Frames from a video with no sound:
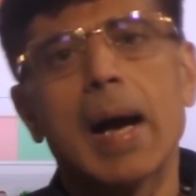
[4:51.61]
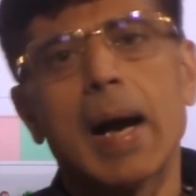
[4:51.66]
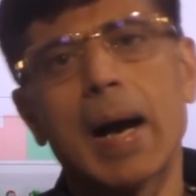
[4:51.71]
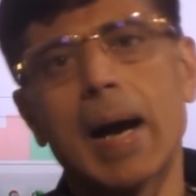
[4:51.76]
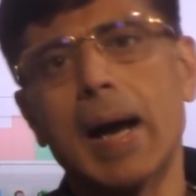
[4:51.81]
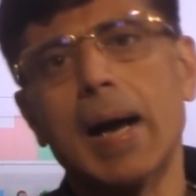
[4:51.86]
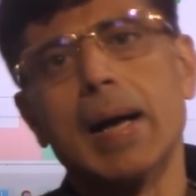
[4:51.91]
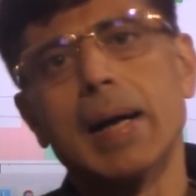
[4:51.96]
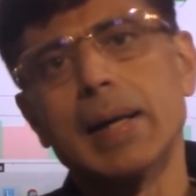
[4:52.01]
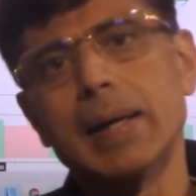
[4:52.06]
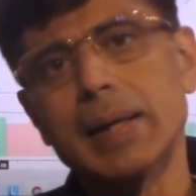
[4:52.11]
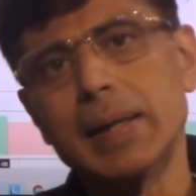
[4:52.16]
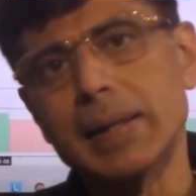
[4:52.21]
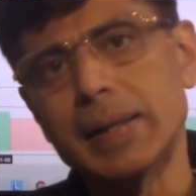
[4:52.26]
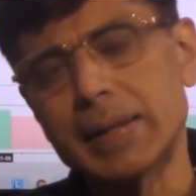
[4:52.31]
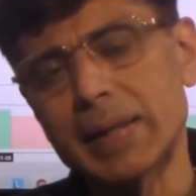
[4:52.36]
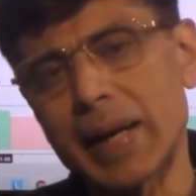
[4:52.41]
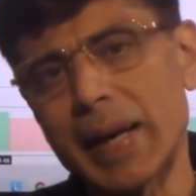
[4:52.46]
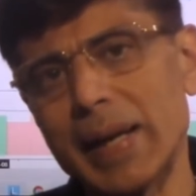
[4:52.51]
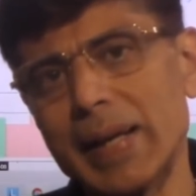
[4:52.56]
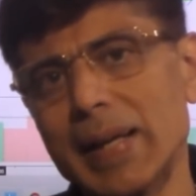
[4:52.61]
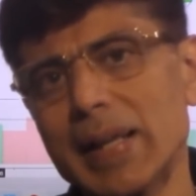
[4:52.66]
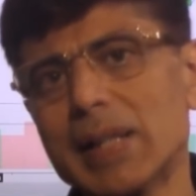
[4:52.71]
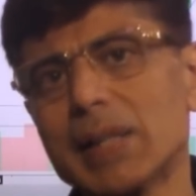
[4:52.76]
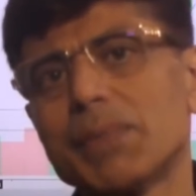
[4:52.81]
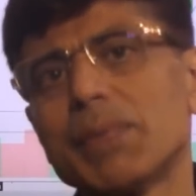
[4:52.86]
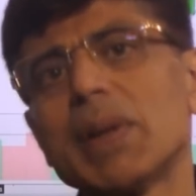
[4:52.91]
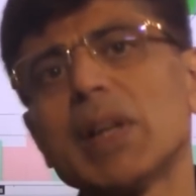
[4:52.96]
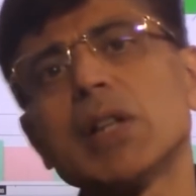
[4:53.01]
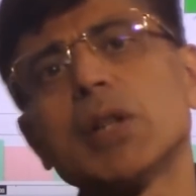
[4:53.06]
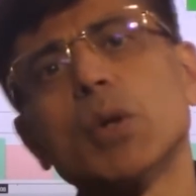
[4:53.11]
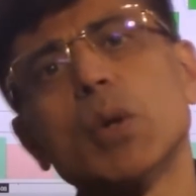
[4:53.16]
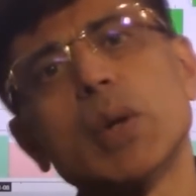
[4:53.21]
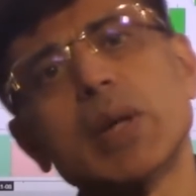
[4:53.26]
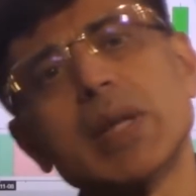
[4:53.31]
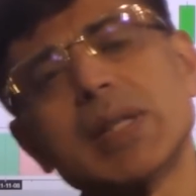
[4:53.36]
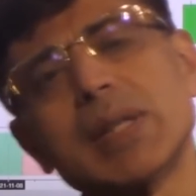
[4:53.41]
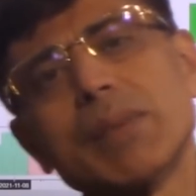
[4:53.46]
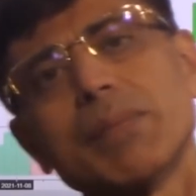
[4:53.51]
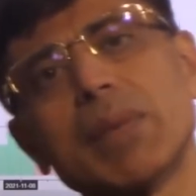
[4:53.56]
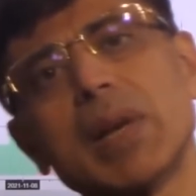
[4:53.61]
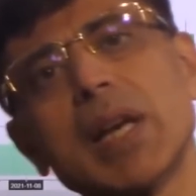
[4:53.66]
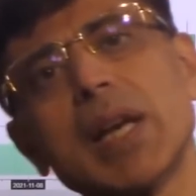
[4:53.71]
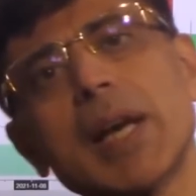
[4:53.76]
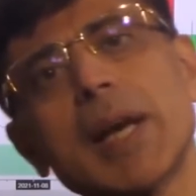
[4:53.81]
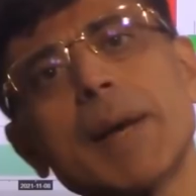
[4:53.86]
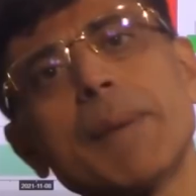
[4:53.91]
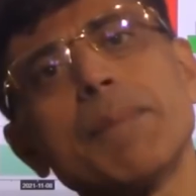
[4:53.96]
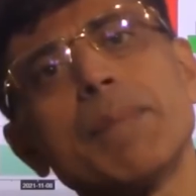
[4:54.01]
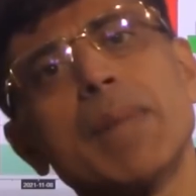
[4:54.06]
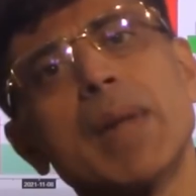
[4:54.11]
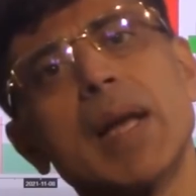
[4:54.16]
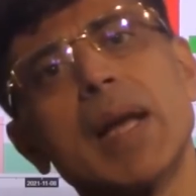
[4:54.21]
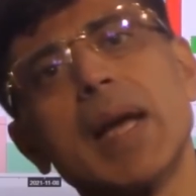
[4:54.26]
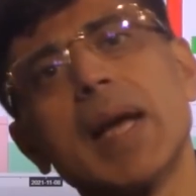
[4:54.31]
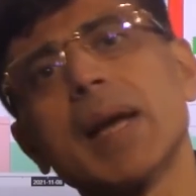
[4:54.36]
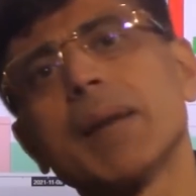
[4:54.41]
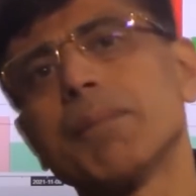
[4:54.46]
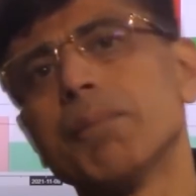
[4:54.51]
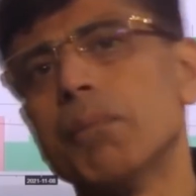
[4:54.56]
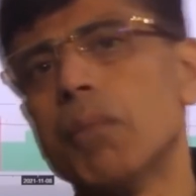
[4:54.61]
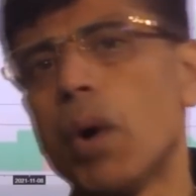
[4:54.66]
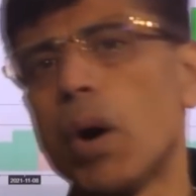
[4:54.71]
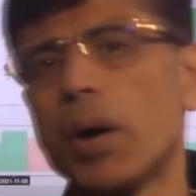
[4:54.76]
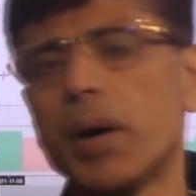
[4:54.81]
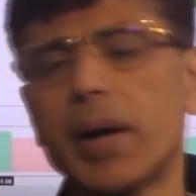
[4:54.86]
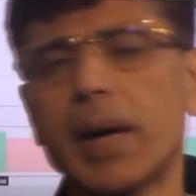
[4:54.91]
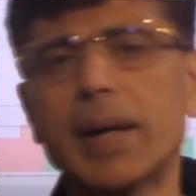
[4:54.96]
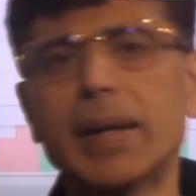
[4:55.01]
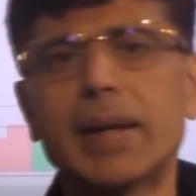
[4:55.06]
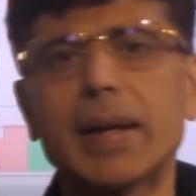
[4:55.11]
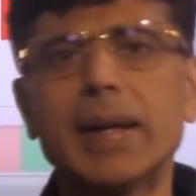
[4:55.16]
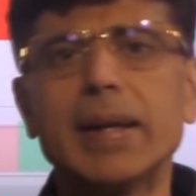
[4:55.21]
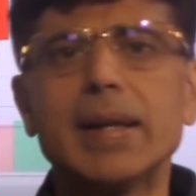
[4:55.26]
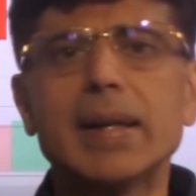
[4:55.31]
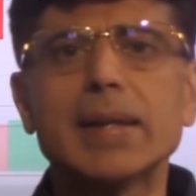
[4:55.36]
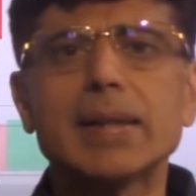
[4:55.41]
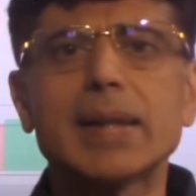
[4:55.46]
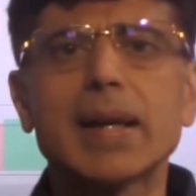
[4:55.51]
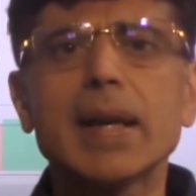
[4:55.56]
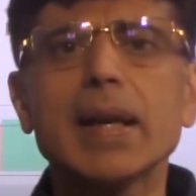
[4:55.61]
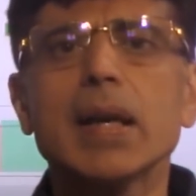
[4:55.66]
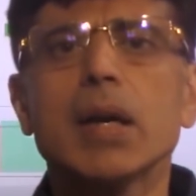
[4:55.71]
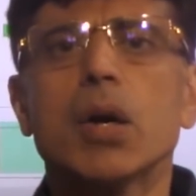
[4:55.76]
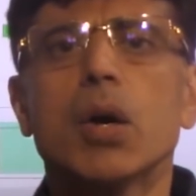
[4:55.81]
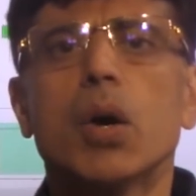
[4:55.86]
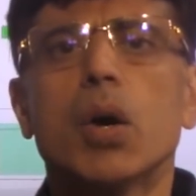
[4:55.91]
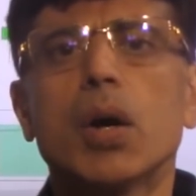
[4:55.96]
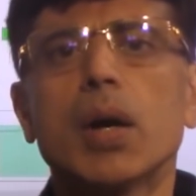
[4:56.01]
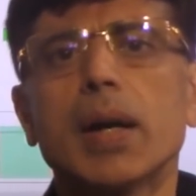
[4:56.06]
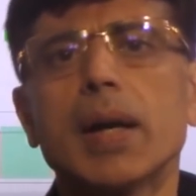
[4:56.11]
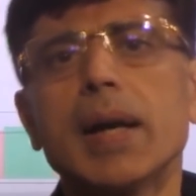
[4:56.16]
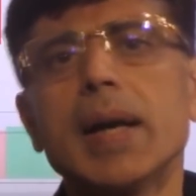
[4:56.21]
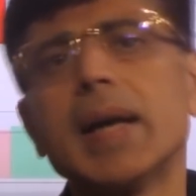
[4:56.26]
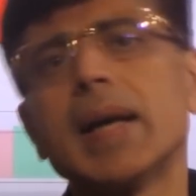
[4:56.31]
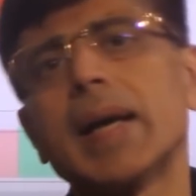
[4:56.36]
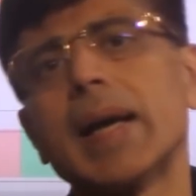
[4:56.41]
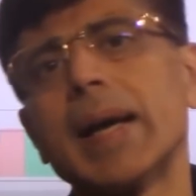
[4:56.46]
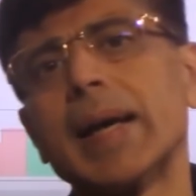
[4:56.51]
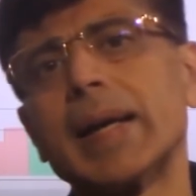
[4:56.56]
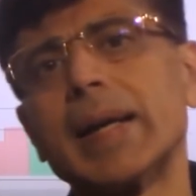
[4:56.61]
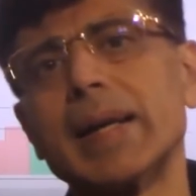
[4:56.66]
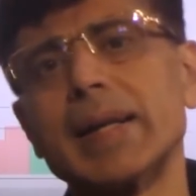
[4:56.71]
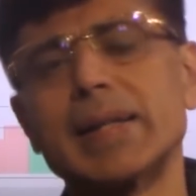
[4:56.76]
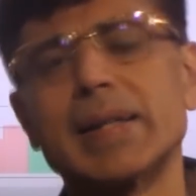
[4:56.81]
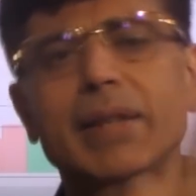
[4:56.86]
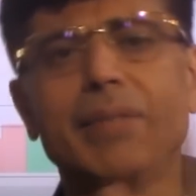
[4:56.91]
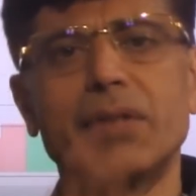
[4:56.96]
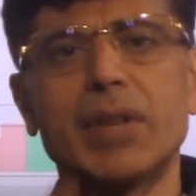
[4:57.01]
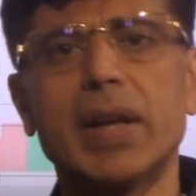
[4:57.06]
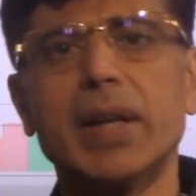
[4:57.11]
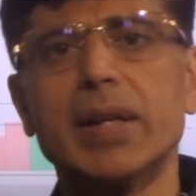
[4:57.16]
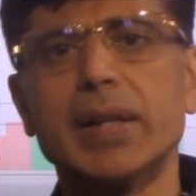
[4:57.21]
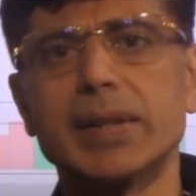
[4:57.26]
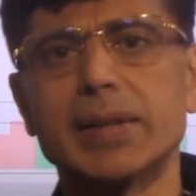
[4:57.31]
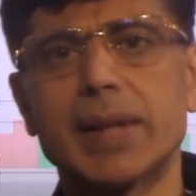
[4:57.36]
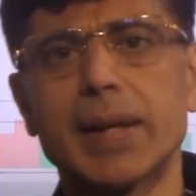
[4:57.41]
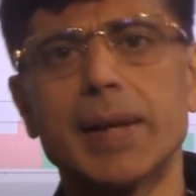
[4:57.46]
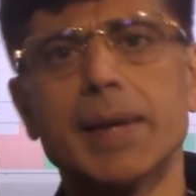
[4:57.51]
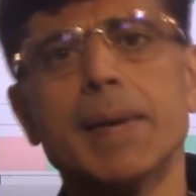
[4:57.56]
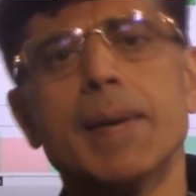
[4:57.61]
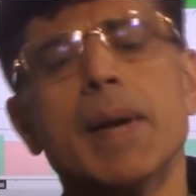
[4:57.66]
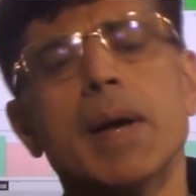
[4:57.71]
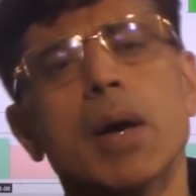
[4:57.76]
हाँ ट्रेडर्स भी दो किस्म के हैं एक मॉडरेट ट्रेडर्स हैं और एक एग्रेसिव ट्रेडर्स हैं